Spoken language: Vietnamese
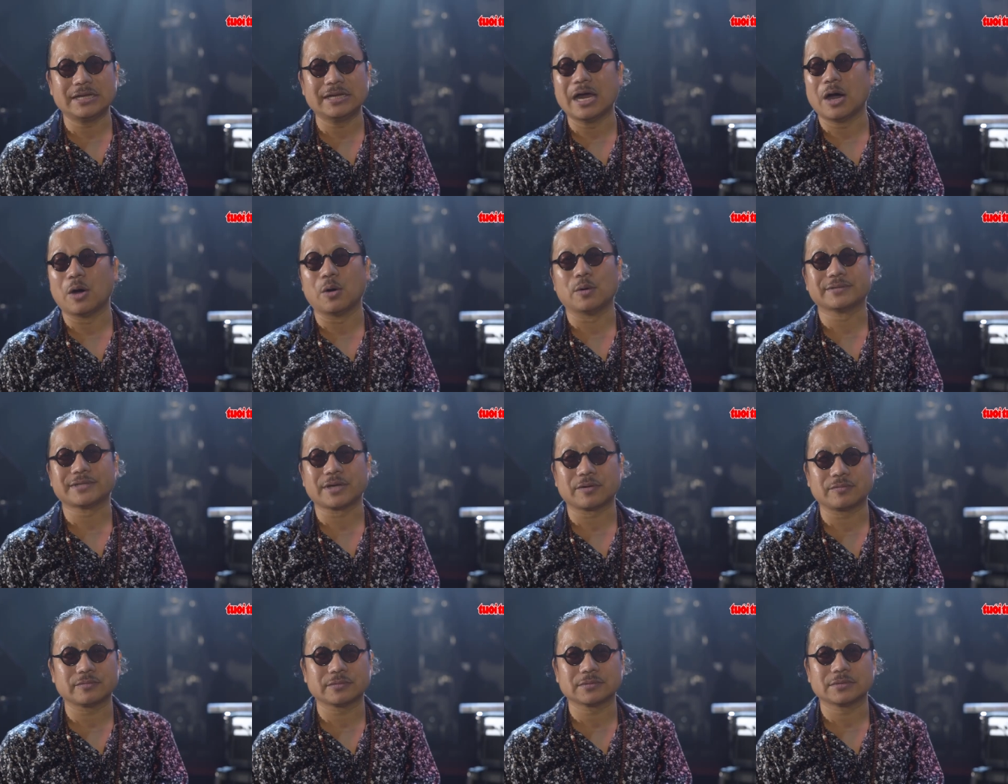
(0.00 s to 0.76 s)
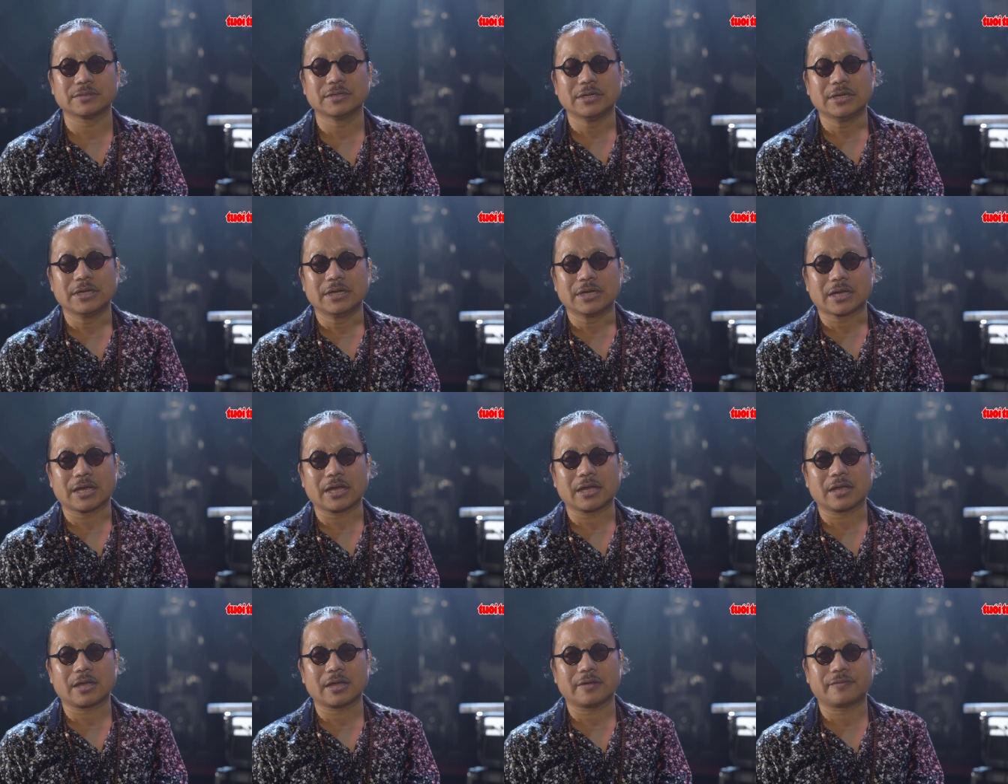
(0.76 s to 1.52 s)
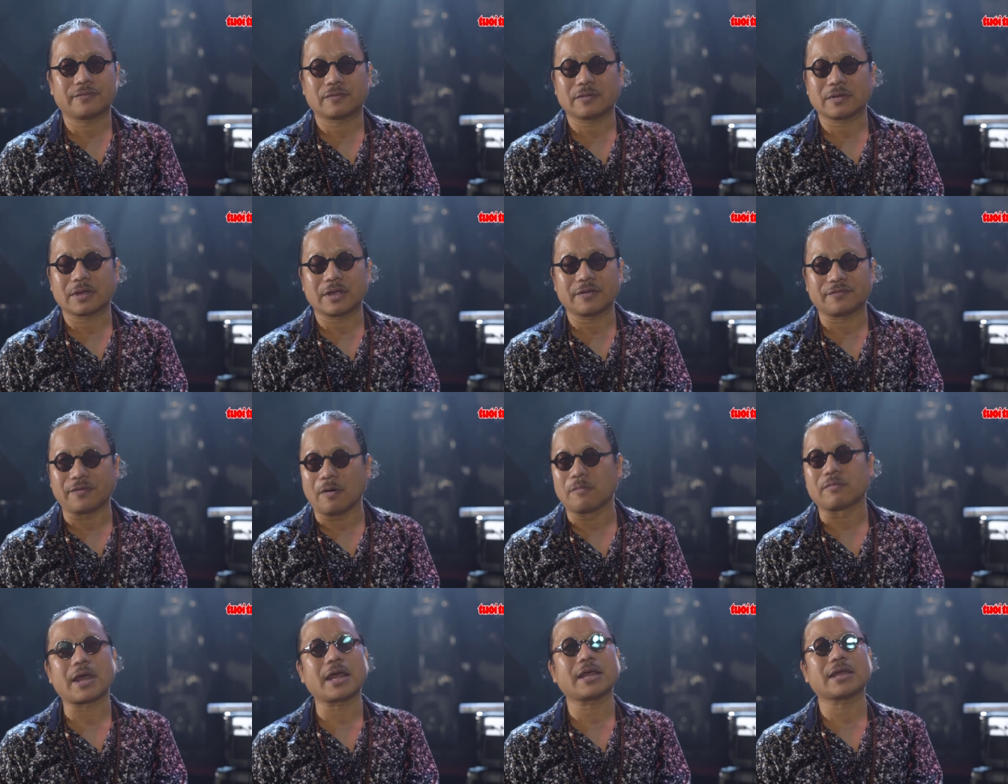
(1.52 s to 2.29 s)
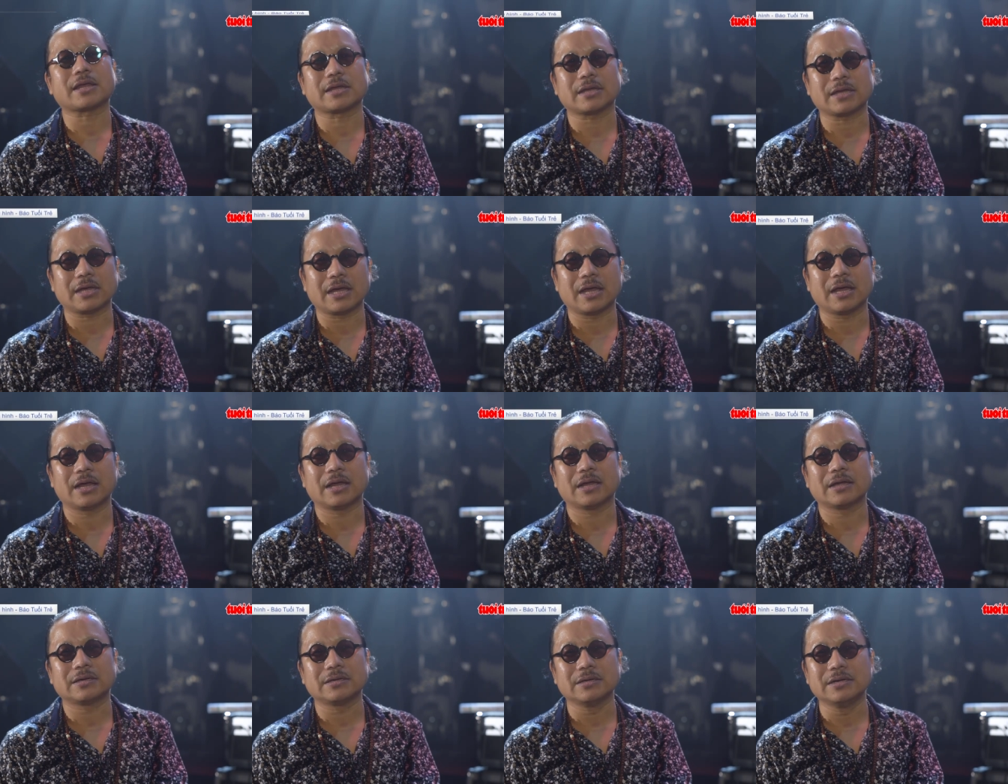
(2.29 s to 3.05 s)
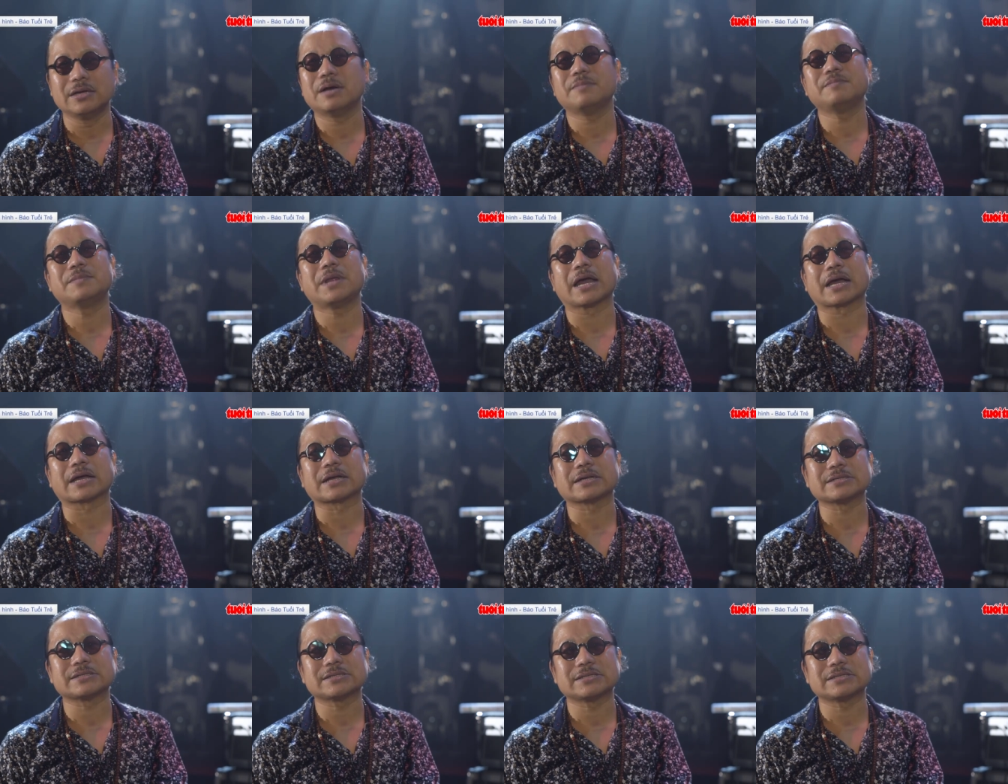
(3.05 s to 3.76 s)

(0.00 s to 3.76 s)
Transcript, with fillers: đi đầu trong cái, cái, cái phong cách ờ, đưa âm nhạc